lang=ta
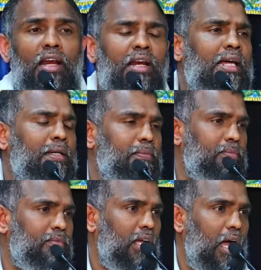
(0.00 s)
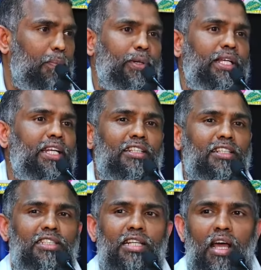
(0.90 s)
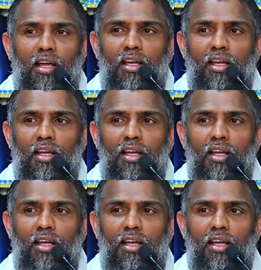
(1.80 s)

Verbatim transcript: அல்ல அப்படி இருந்துச்சுன்னா